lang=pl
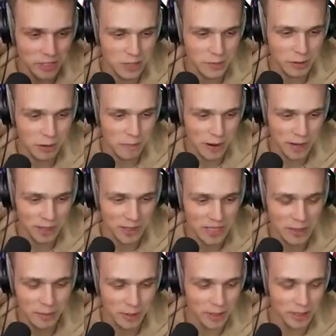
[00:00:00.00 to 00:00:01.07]
rzecz, bo chłopaki też
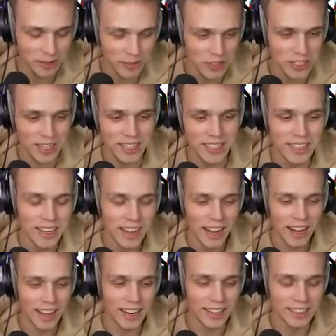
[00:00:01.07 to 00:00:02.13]
na pewno to widzieli,
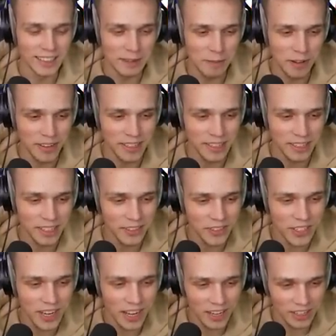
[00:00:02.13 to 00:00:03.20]
ale ty pewnie tego nie
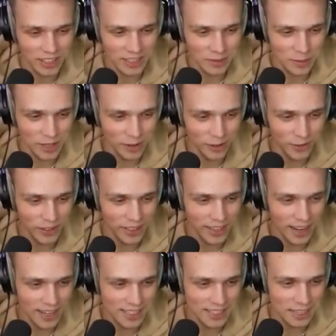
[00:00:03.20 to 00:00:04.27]
widziałeś. Ja jestem ciekaw twojej
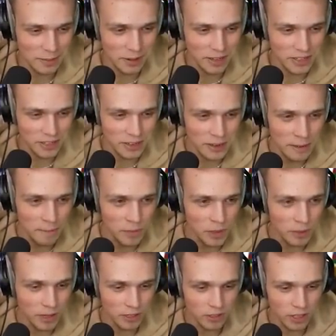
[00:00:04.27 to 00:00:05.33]
reakcji najbardziej.
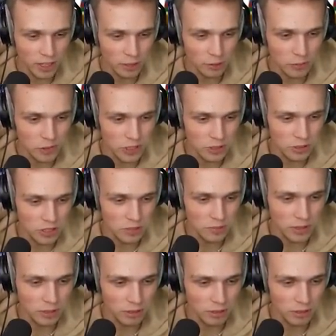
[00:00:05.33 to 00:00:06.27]
Dobra, czekaj, tu przeskoczymy